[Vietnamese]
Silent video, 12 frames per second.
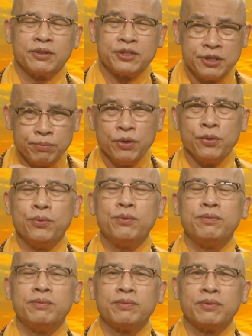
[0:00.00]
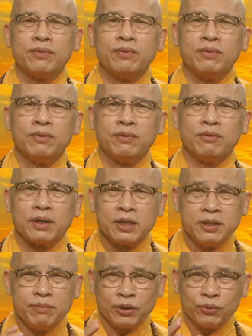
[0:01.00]
chiếm hữu và
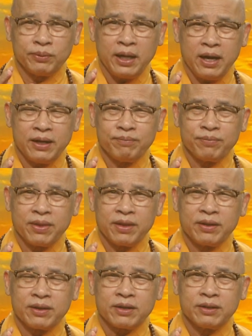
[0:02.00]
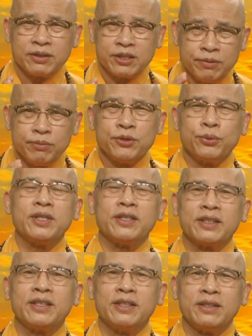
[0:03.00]
khi mà chúng ta chiếm hữu
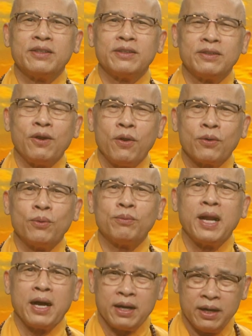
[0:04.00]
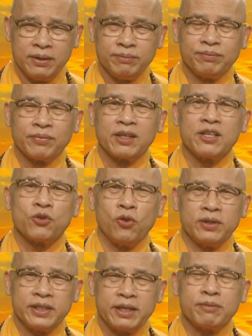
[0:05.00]
được thì đó cũng là cái
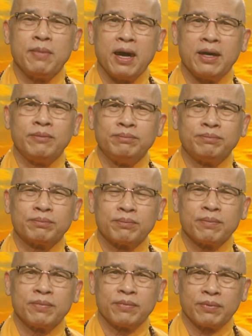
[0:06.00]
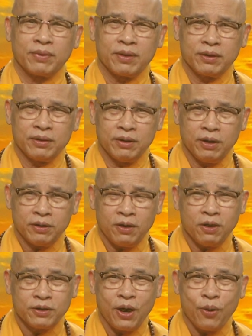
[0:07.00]
khoảng khắc mà nó
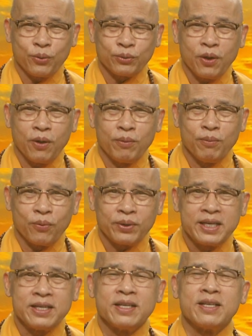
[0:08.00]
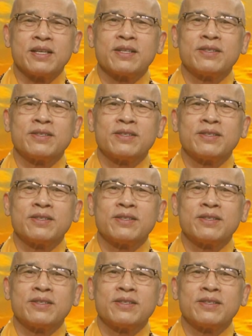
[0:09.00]
khởi đầu cho một cái